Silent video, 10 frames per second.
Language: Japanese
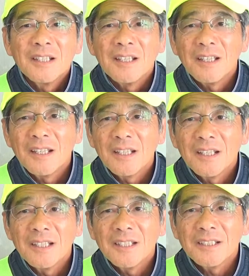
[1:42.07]

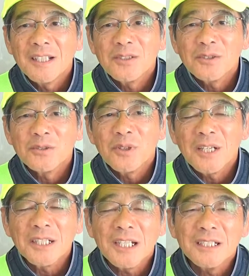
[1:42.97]
えー、秘訣
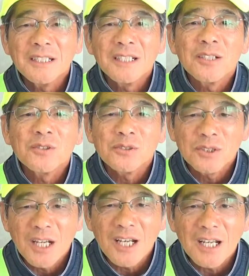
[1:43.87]
はないんです
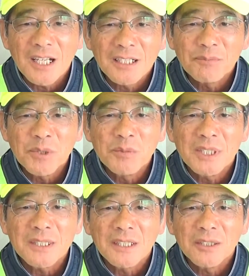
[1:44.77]
が、やっぱり
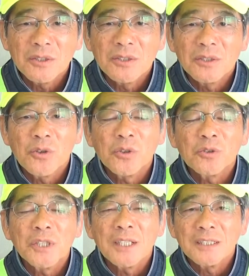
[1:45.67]
皆さん協
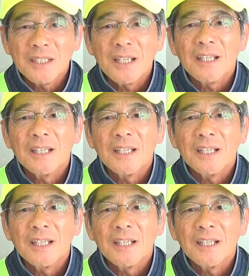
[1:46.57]
力的で、